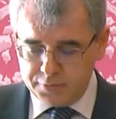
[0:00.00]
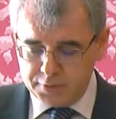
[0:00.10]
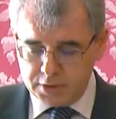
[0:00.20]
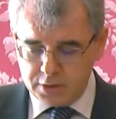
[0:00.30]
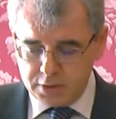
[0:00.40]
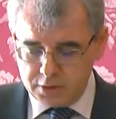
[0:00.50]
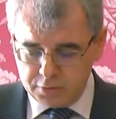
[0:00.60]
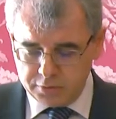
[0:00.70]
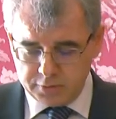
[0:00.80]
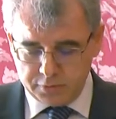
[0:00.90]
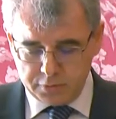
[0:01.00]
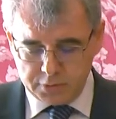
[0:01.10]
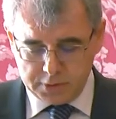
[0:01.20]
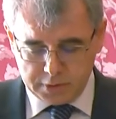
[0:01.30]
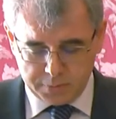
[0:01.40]
e Francia in
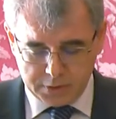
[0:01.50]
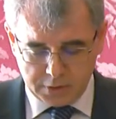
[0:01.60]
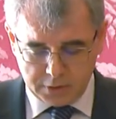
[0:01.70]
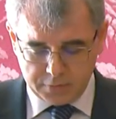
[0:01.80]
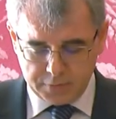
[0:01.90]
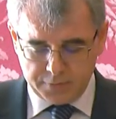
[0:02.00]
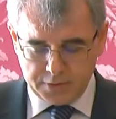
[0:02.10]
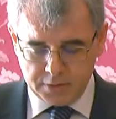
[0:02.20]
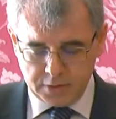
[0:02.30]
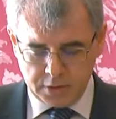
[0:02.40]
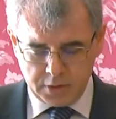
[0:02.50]
occasione della pace di Vervins,